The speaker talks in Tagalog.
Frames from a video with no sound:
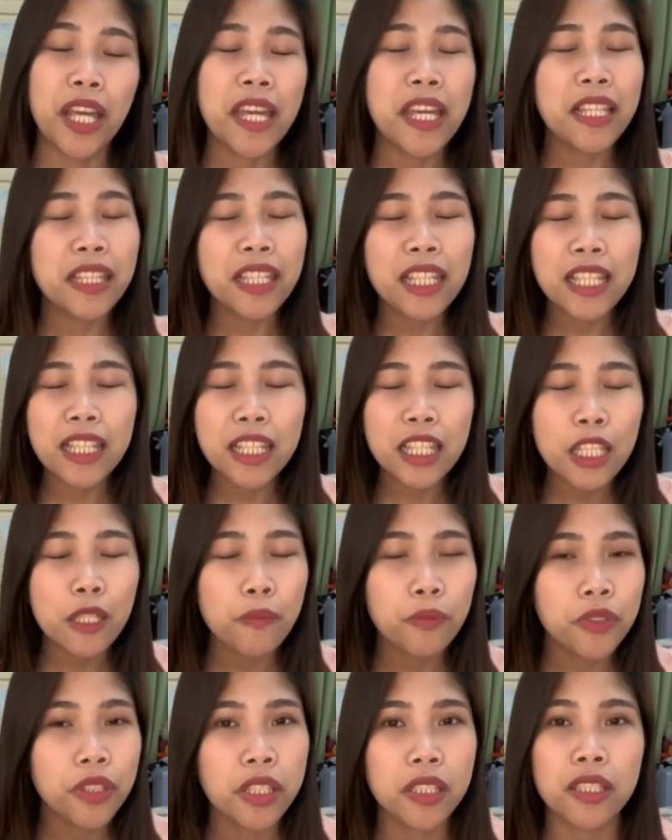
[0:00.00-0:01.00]
And hindi
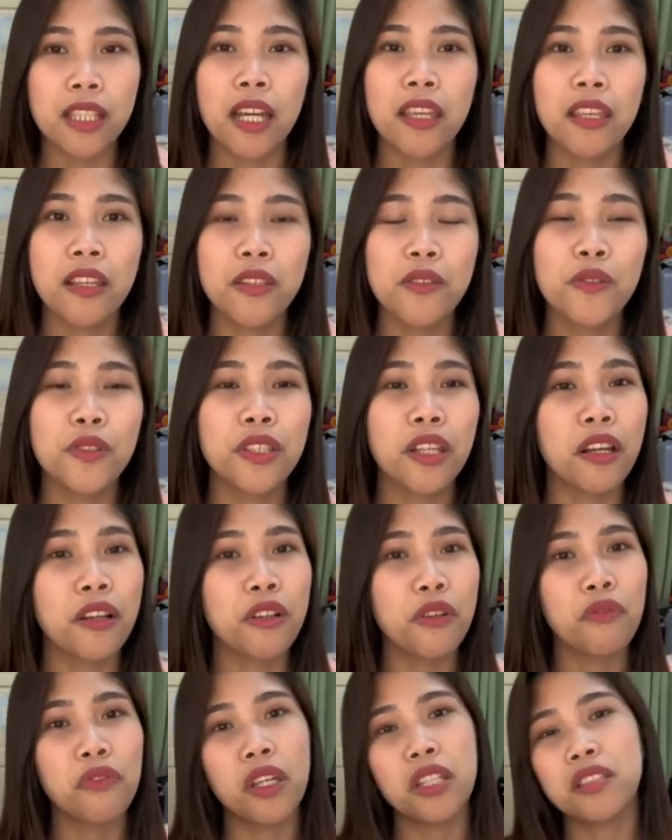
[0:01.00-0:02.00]
po na sayang yung
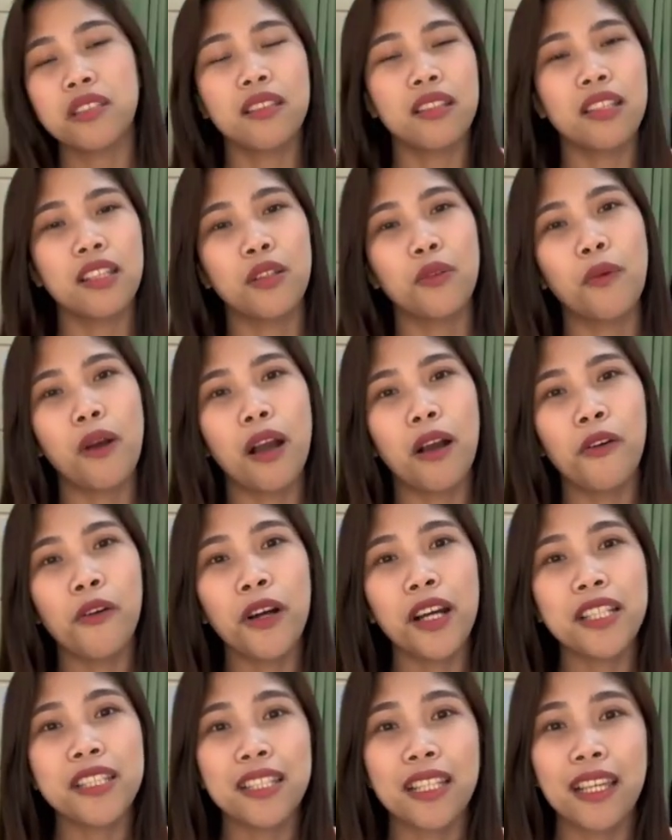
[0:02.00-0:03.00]
sacrifice na ginawa ko
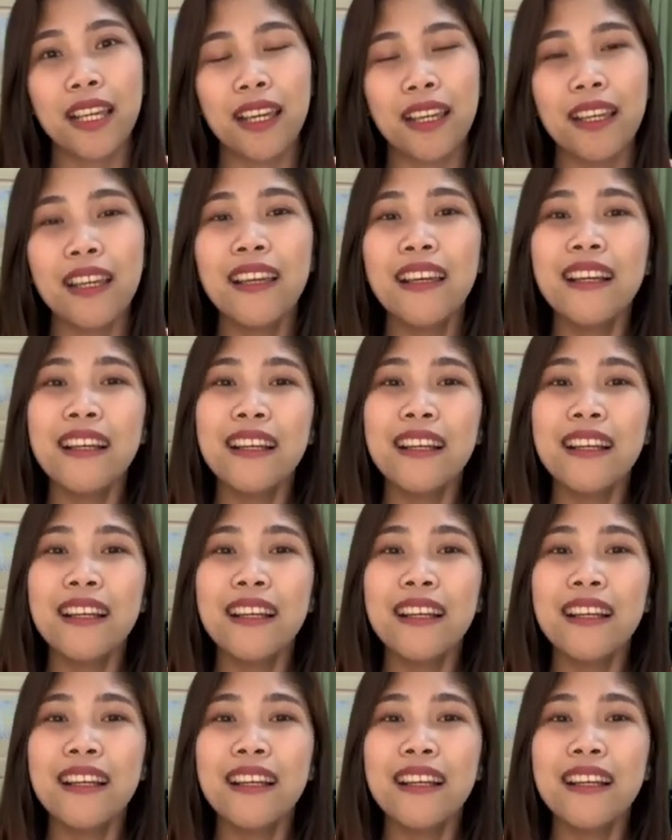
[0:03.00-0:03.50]
kasi